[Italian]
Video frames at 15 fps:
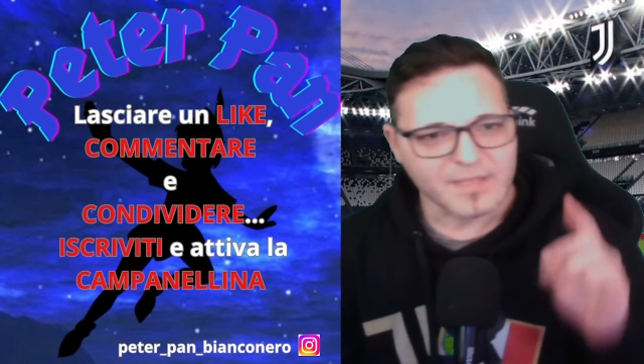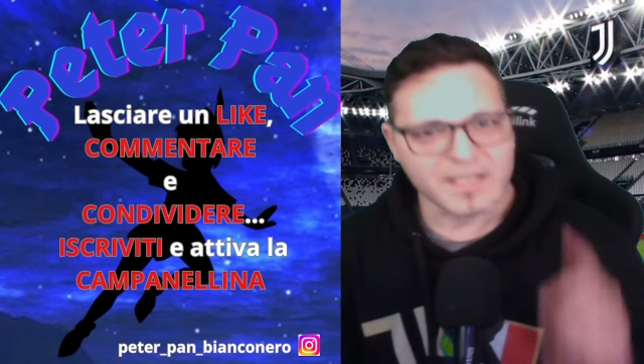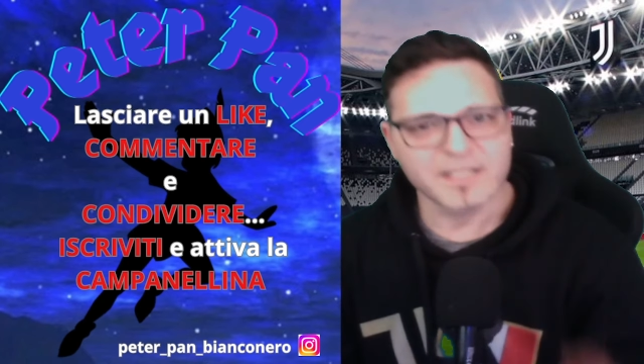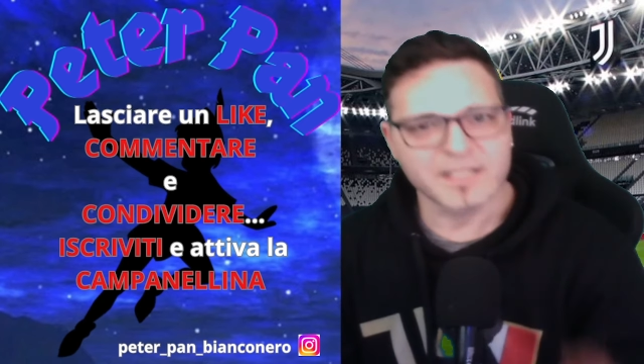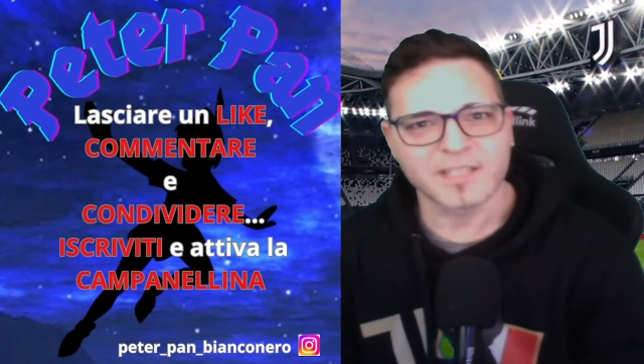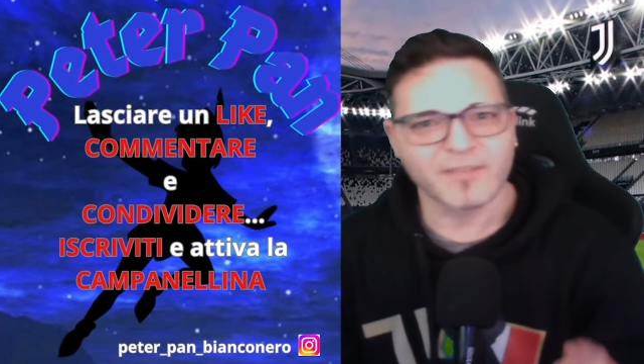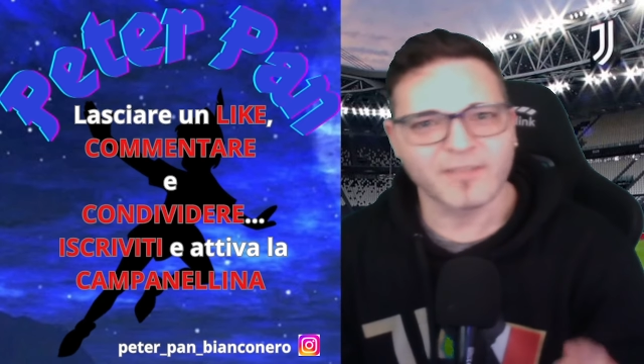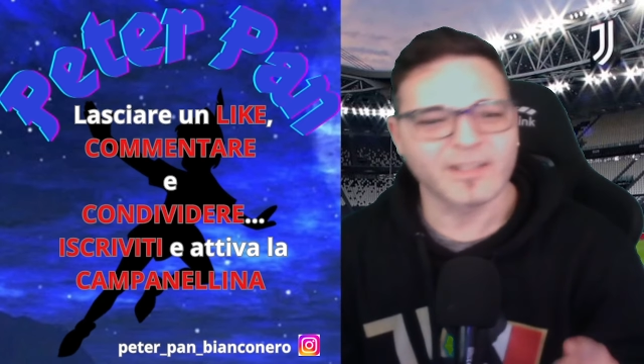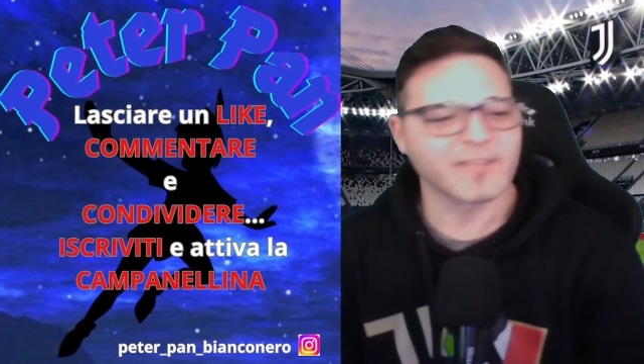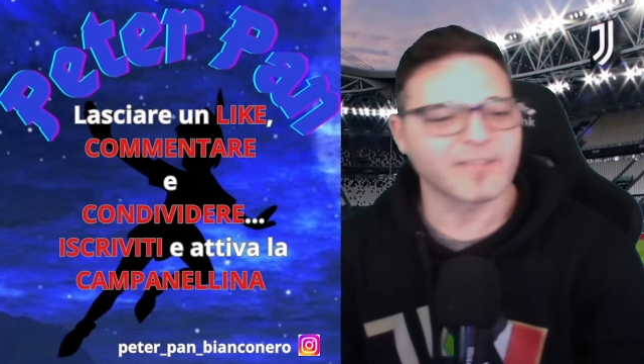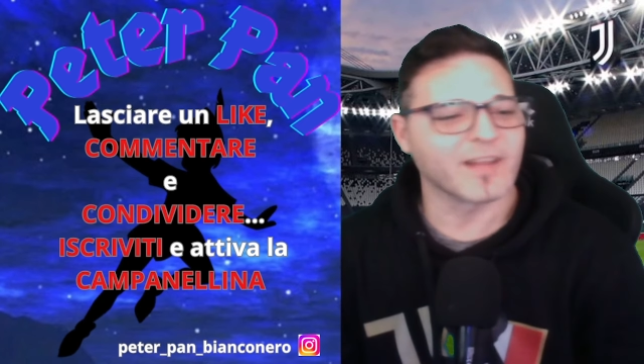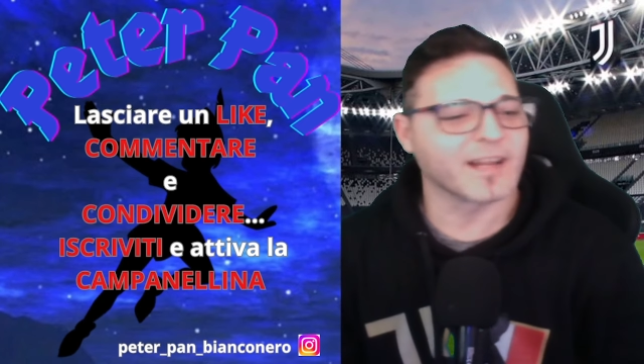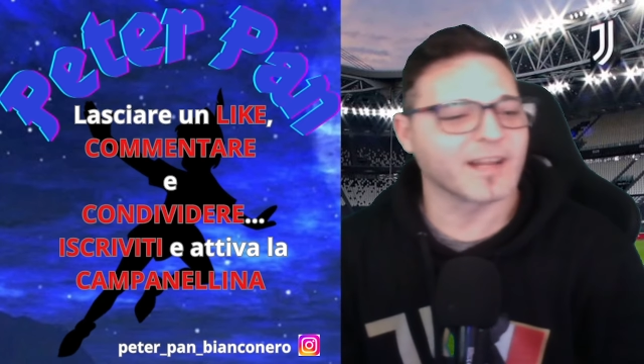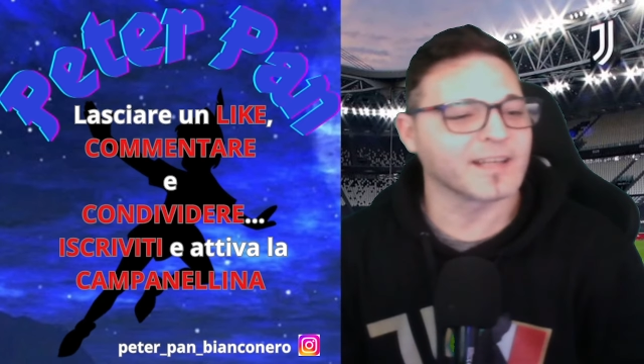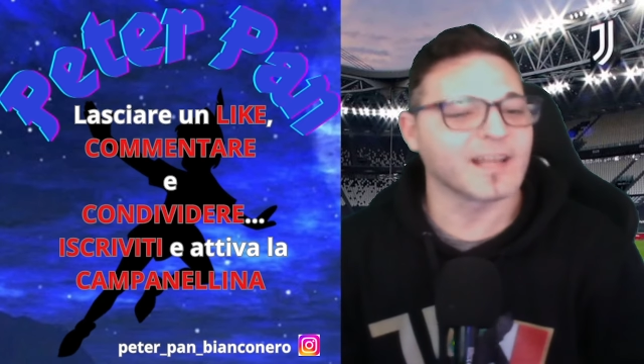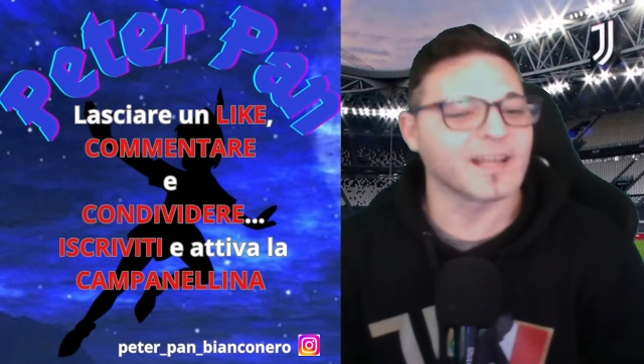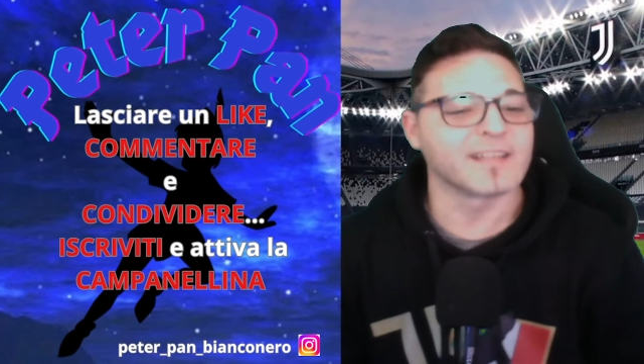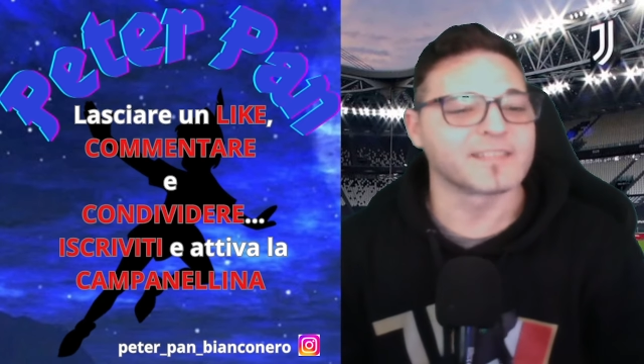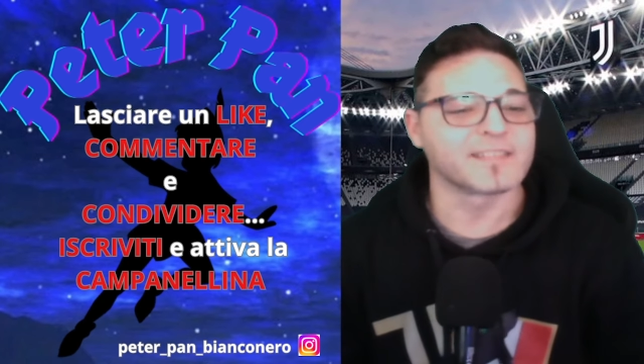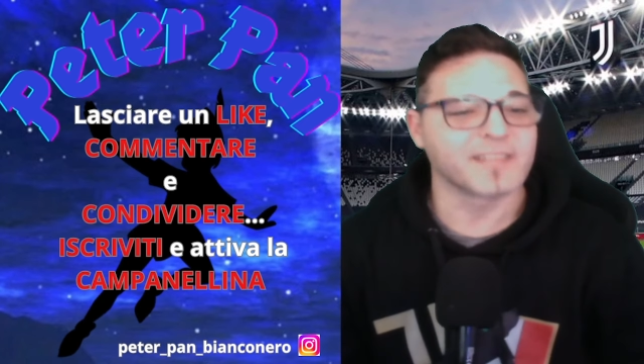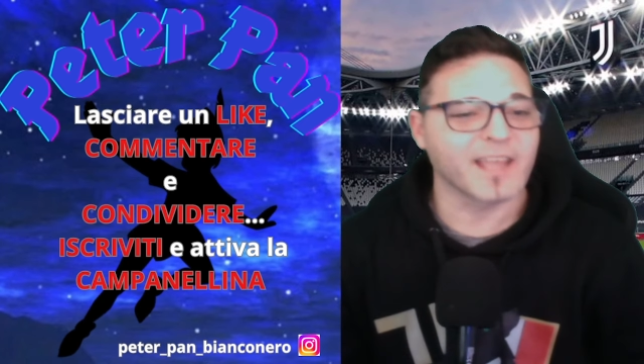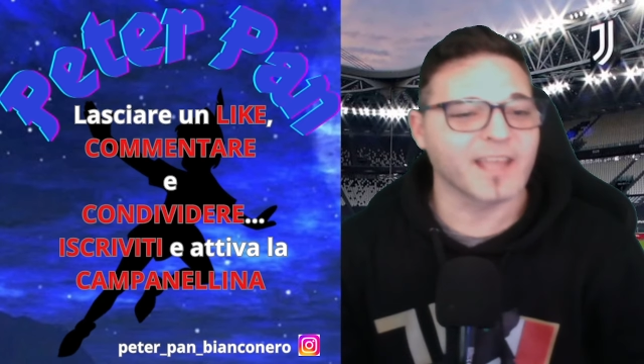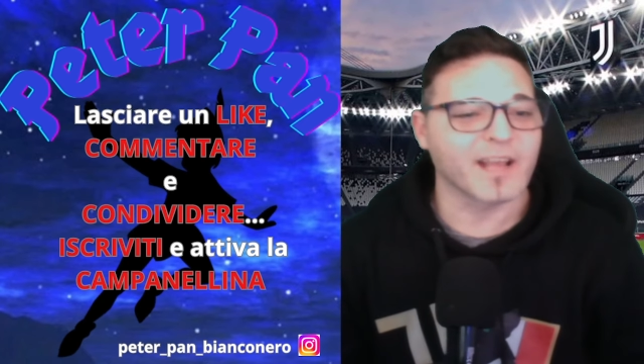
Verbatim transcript: iscrivetevi al canale se